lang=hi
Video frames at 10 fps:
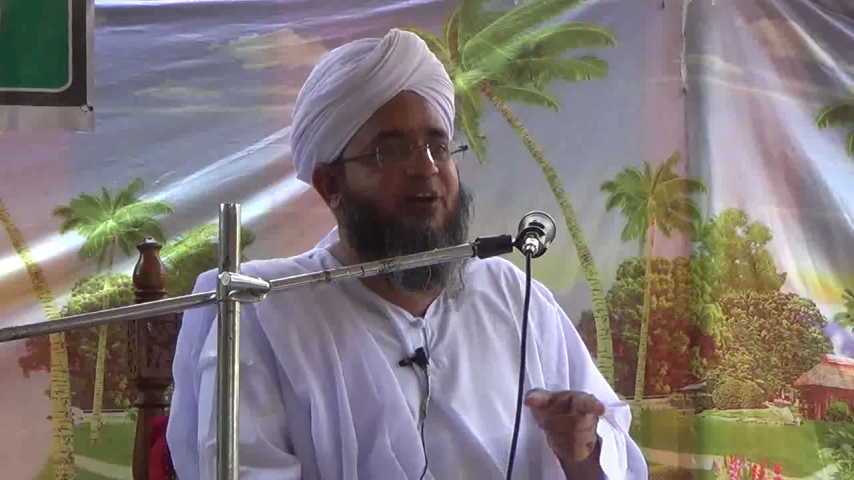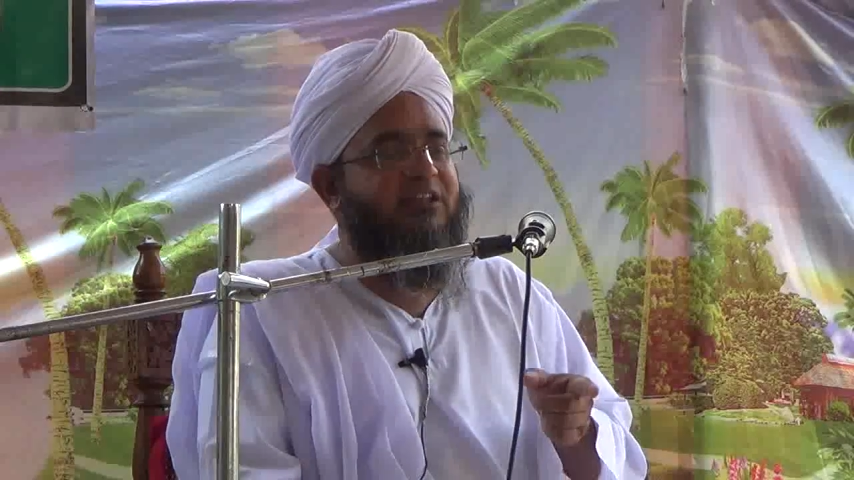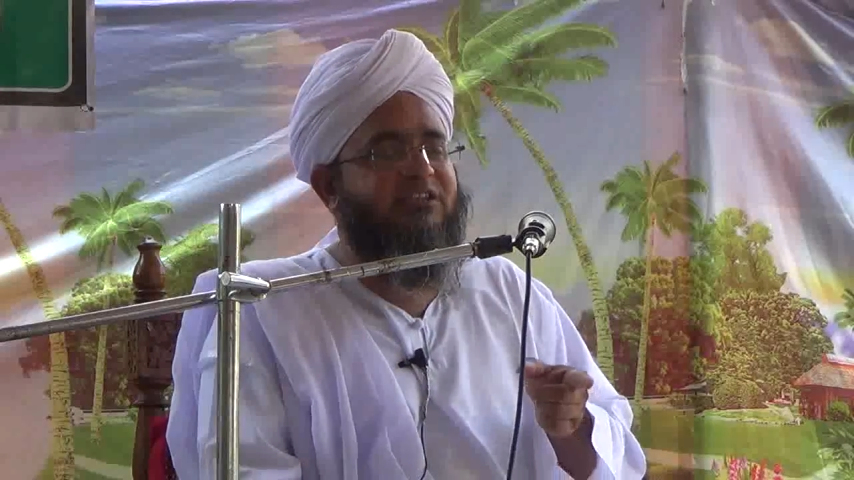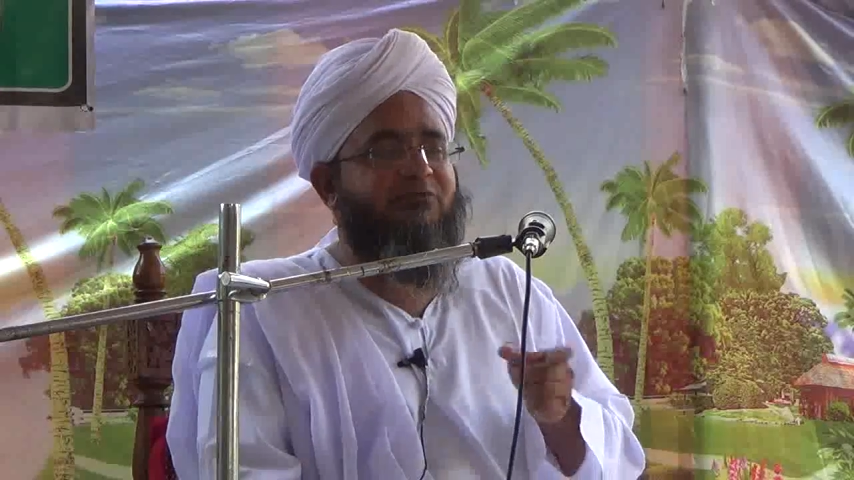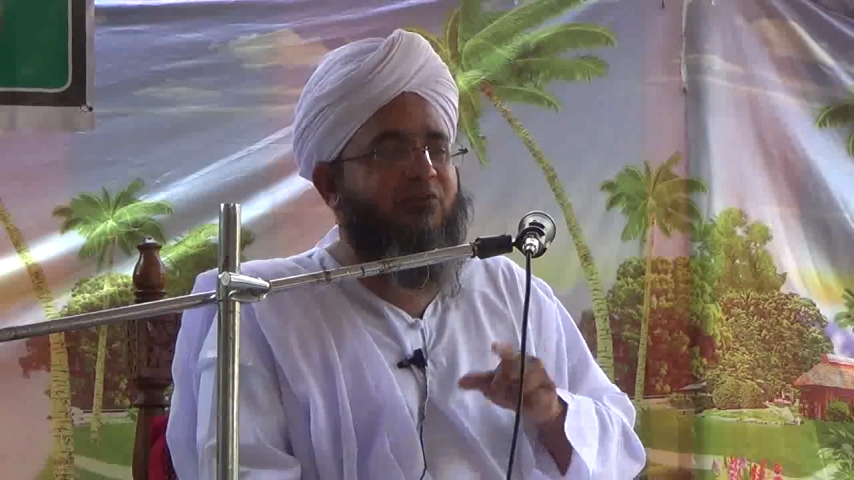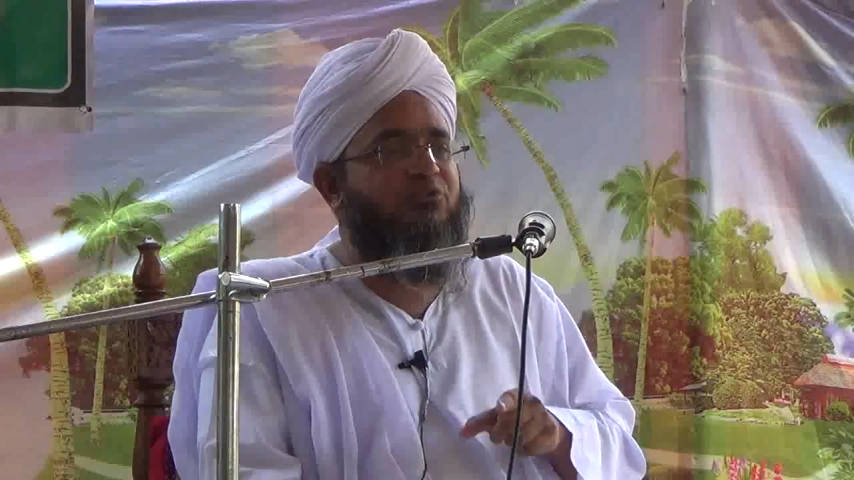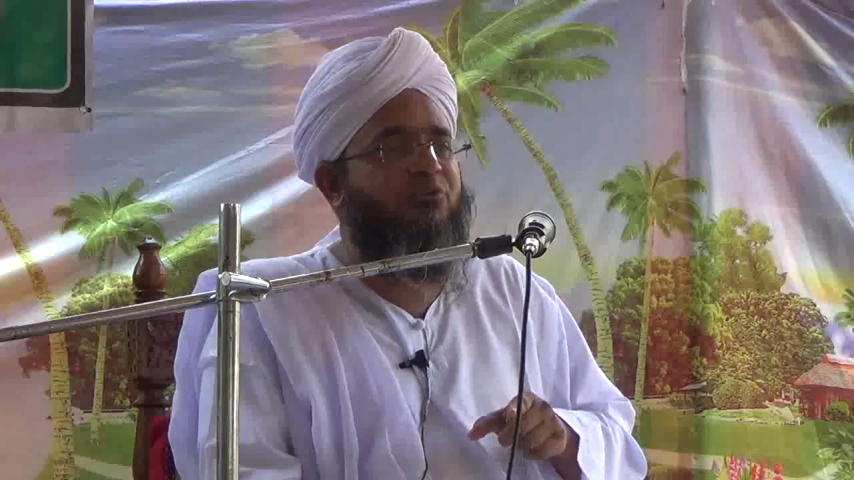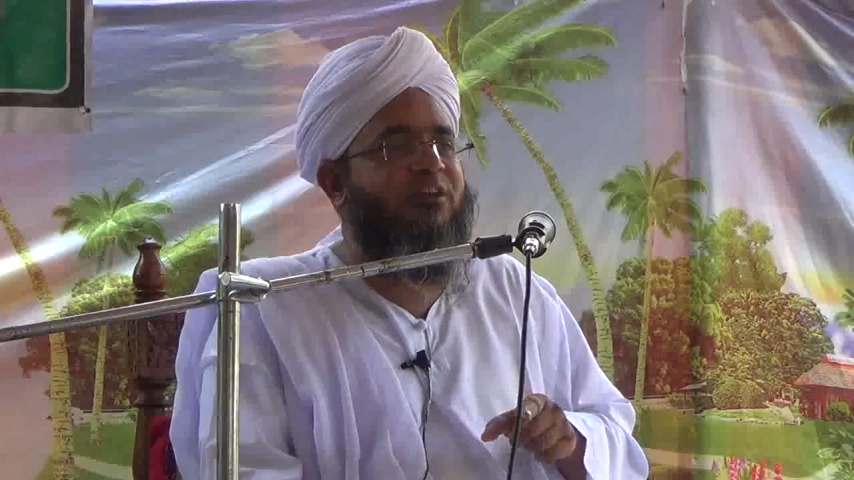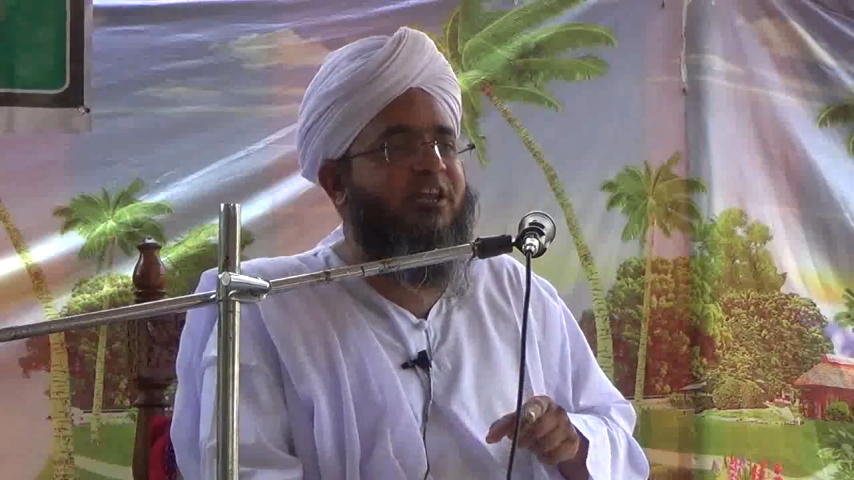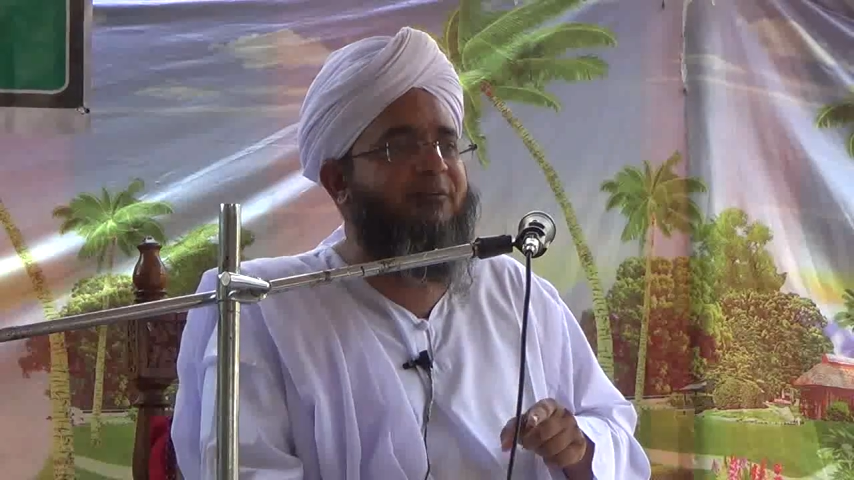वालिद के फौत
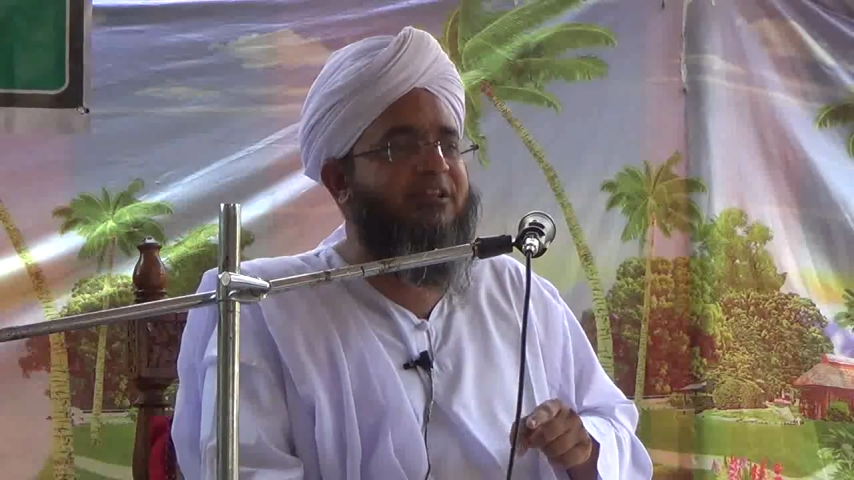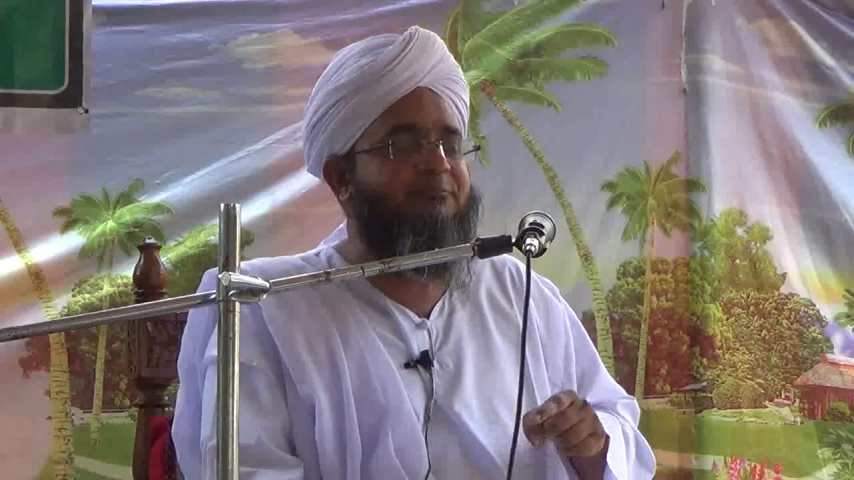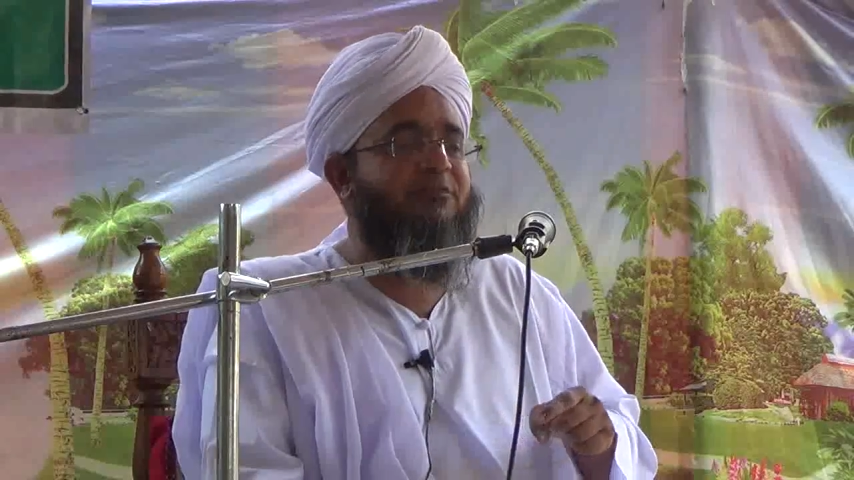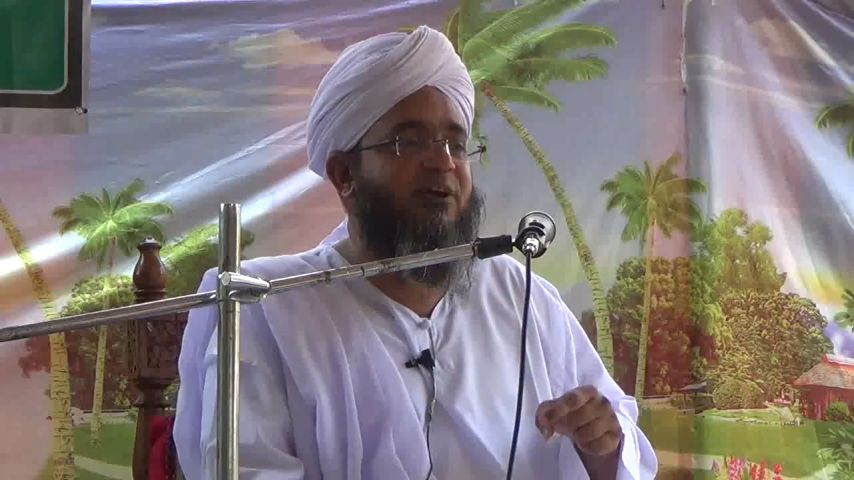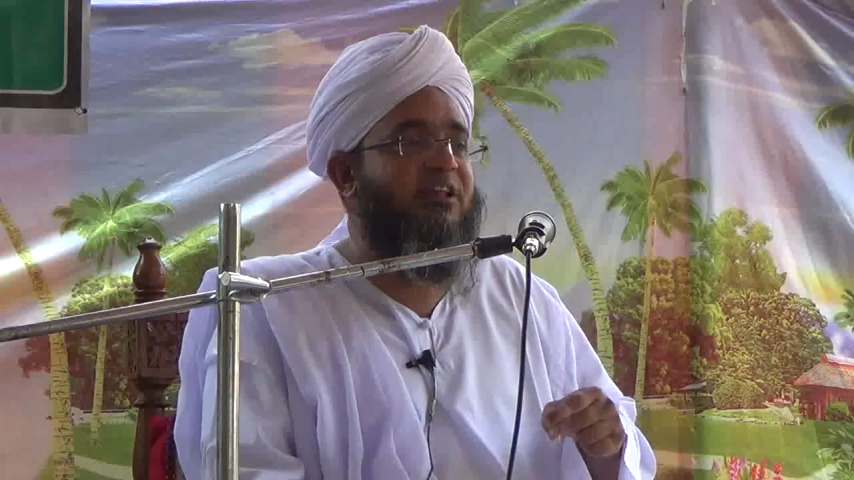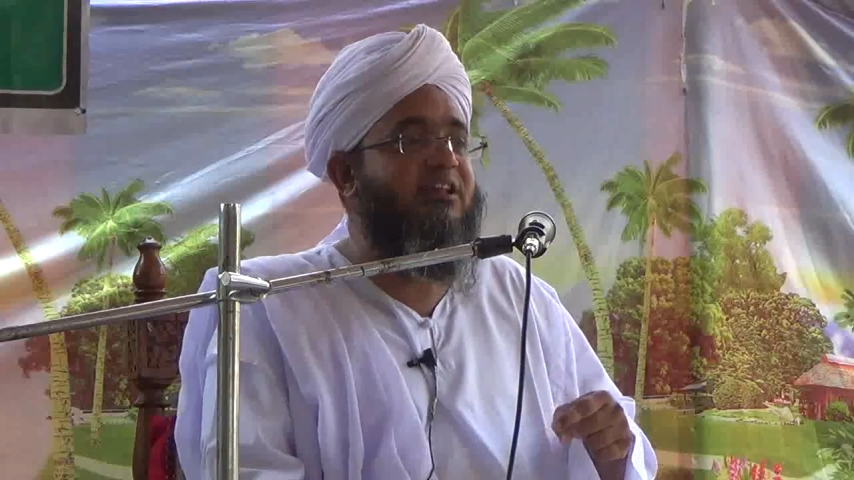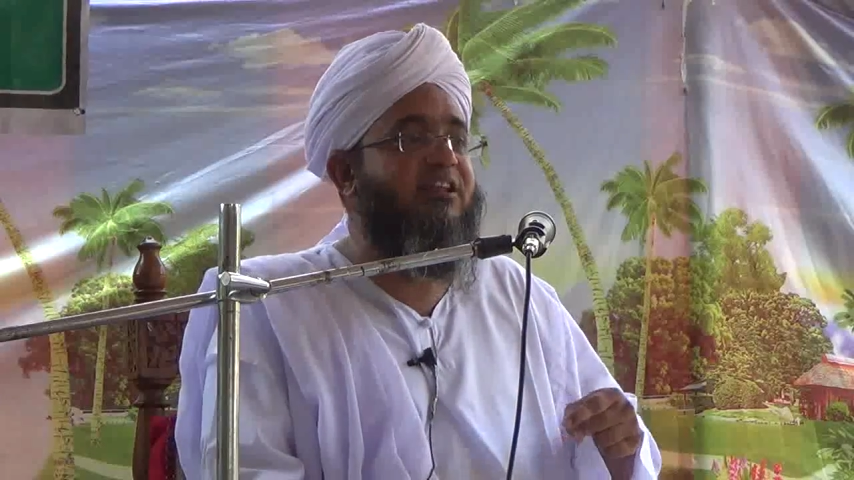होने के बाद अपनी वालिदा